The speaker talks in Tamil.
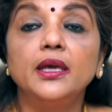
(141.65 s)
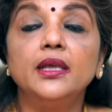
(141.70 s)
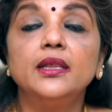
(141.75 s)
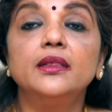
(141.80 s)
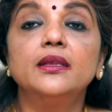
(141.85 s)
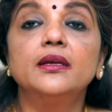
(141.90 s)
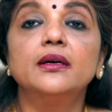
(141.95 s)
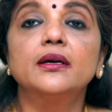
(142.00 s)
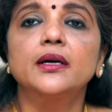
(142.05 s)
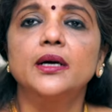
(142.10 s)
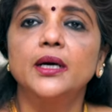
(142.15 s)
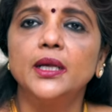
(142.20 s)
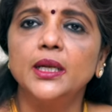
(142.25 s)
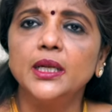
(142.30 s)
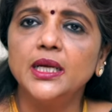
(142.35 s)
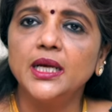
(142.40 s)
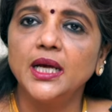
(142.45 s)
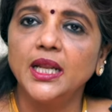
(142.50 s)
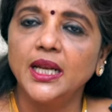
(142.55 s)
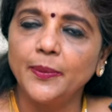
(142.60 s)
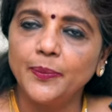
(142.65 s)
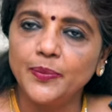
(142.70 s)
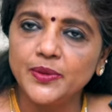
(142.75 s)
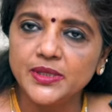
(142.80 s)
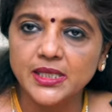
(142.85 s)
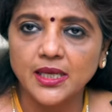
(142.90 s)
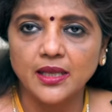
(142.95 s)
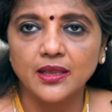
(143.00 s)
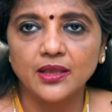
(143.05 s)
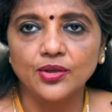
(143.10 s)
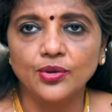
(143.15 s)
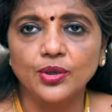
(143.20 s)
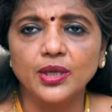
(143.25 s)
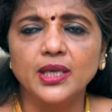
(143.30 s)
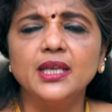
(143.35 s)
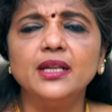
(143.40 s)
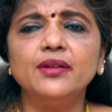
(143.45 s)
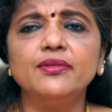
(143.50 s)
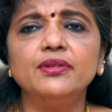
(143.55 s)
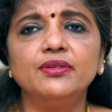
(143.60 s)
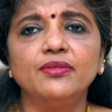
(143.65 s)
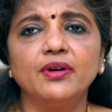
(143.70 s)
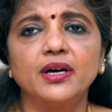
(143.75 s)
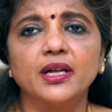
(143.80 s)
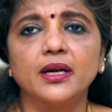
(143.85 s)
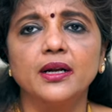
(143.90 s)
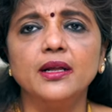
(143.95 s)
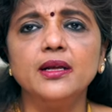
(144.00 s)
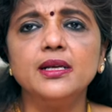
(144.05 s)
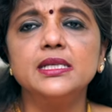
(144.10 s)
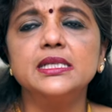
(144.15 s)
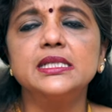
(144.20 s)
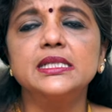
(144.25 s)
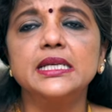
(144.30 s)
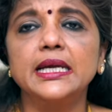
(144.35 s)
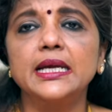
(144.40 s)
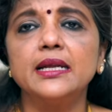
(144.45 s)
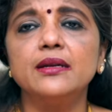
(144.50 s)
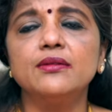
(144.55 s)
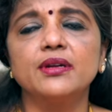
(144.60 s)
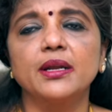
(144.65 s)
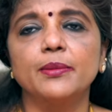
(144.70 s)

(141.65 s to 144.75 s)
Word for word: இந்த கருக்கலைப்பு சாத்தியம் இருபது வாரம்னா செகண்ட்